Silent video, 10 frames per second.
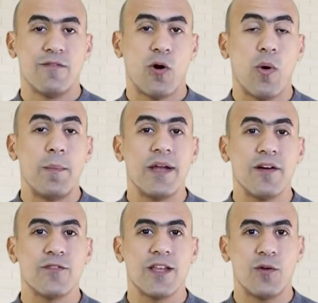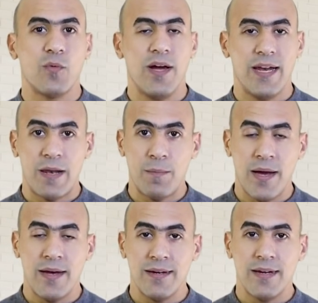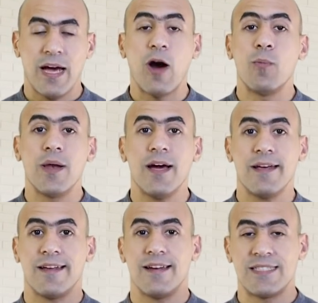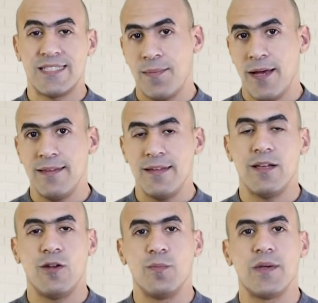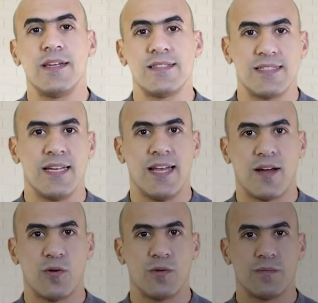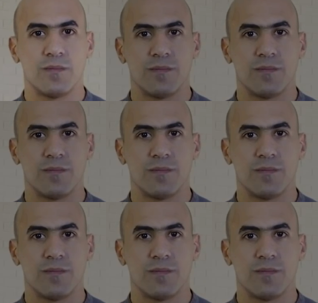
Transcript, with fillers: فهو من أفضل أنواع الألبان أو بالأحرى الزبادي اللي يمكن استهلاكه